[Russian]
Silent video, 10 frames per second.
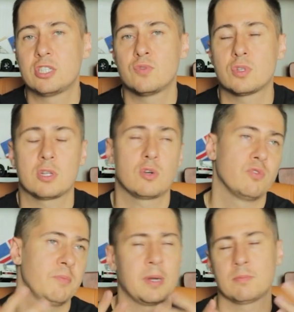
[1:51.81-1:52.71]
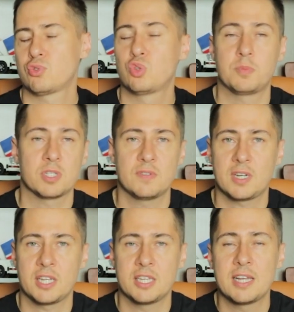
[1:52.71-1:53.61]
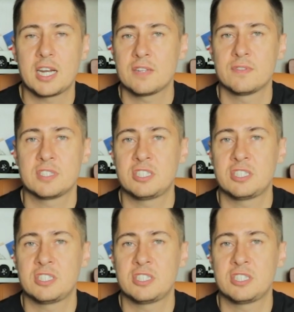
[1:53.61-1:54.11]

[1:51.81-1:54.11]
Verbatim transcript: чего-то такого прям супер сверхординарного,